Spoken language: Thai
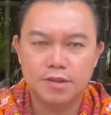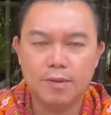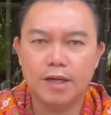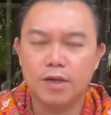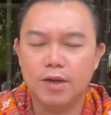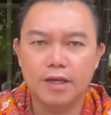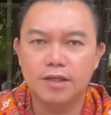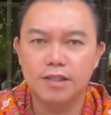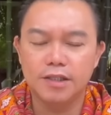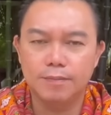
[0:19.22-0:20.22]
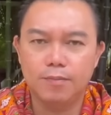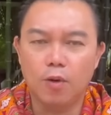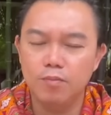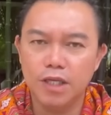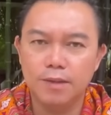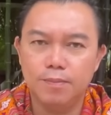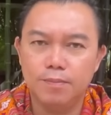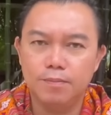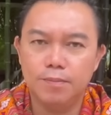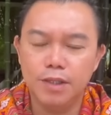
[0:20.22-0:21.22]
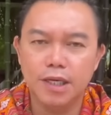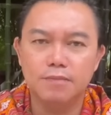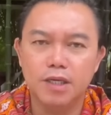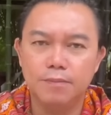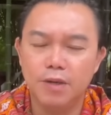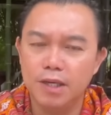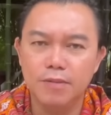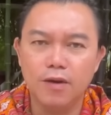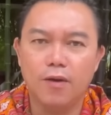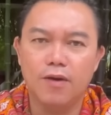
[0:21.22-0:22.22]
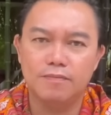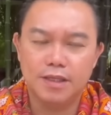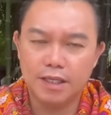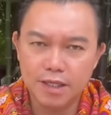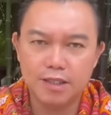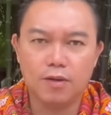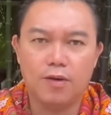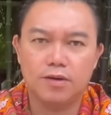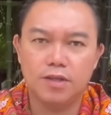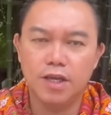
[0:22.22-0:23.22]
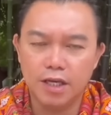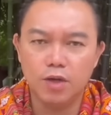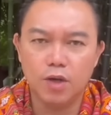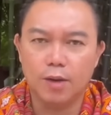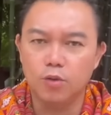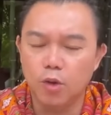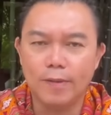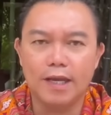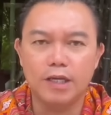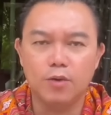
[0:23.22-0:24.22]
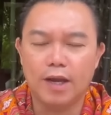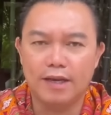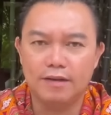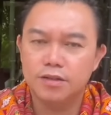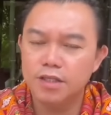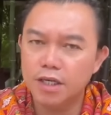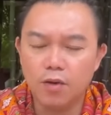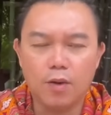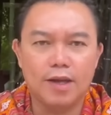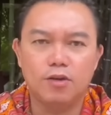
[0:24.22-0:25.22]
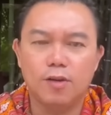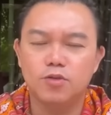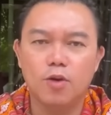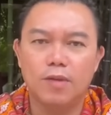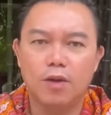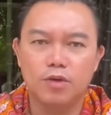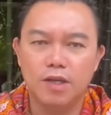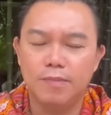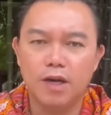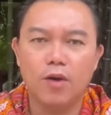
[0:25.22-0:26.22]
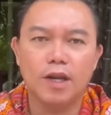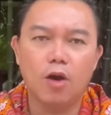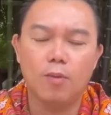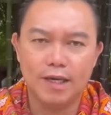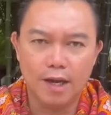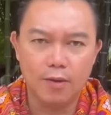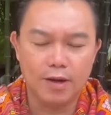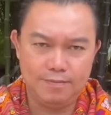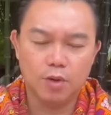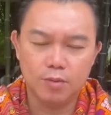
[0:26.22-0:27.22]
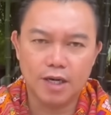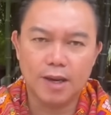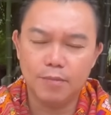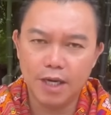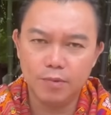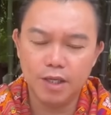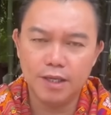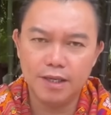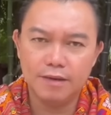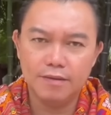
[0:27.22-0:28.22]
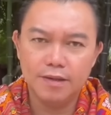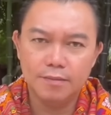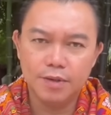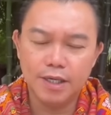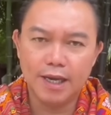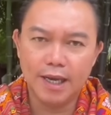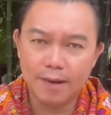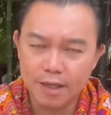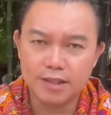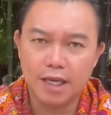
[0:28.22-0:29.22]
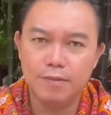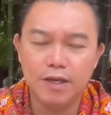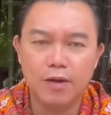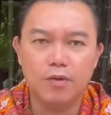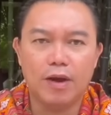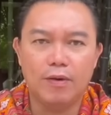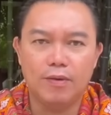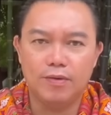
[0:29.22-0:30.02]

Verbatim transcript: สำคัญกว่านั้นคือผมมีเพื่อนมีพี่มีน้องในทิกตอกที่เห็นด้วยกับอุดมการเดียวกัน เยอะกว่าด้อมส้มเหล่านี้เป็นร้อยเท่าพันเท่าครับ ผมอยากทำคลิปนี้เพื่อให้กำลังใจพี่น้องเรา